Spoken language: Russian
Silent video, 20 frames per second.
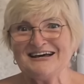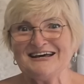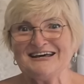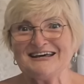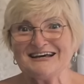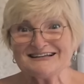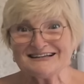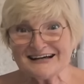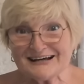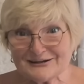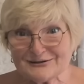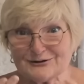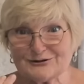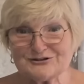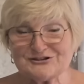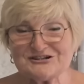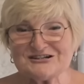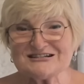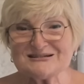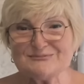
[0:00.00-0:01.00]
И она
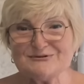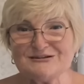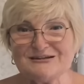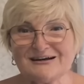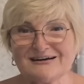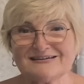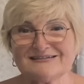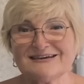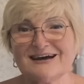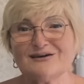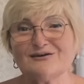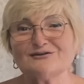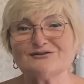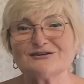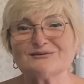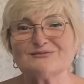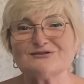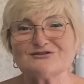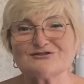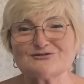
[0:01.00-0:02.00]
идет через меня. Я ее
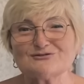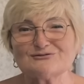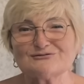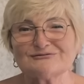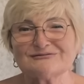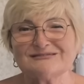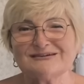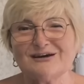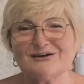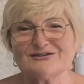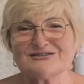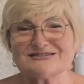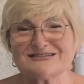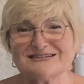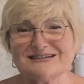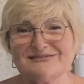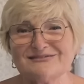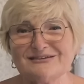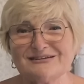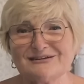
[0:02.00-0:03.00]
торможу, я ее
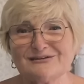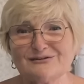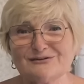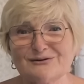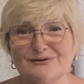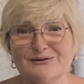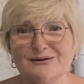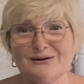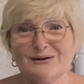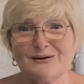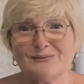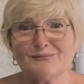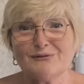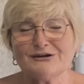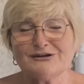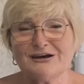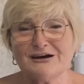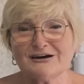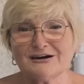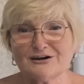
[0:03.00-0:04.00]
остановила. Говорю,
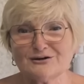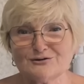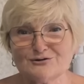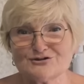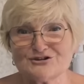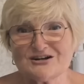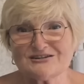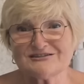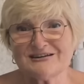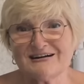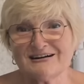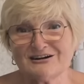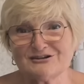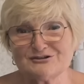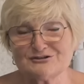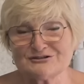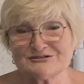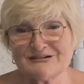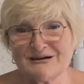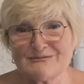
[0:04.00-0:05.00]
моя хорошая, так
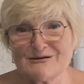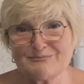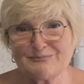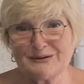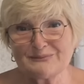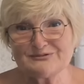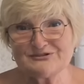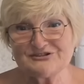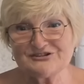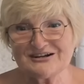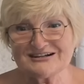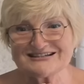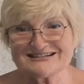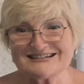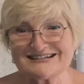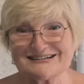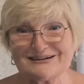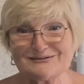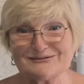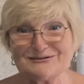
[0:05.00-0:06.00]
хочу с вами
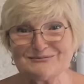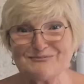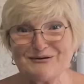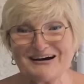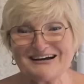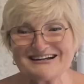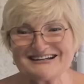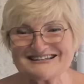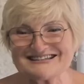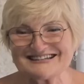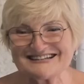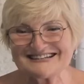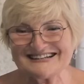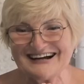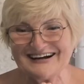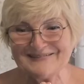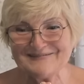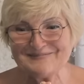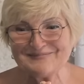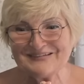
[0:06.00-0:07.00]
пообщаться, она улыбается,
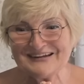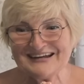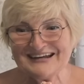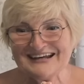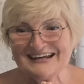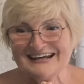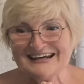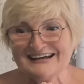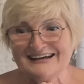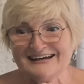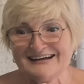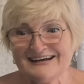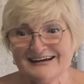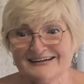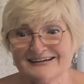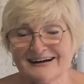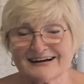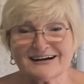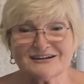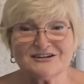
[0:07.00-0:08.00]
да?
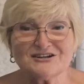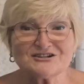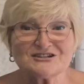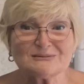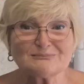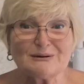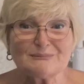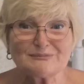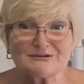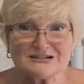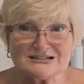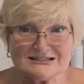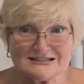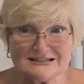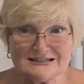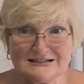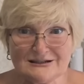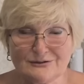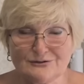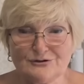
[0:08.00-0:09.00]
Я, конечно,
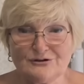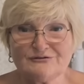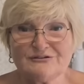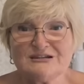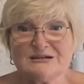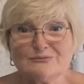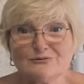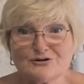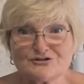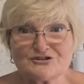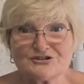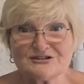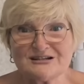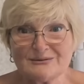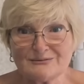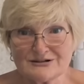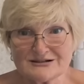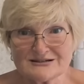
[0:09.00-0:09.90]
попросила у нее, вы не можете нам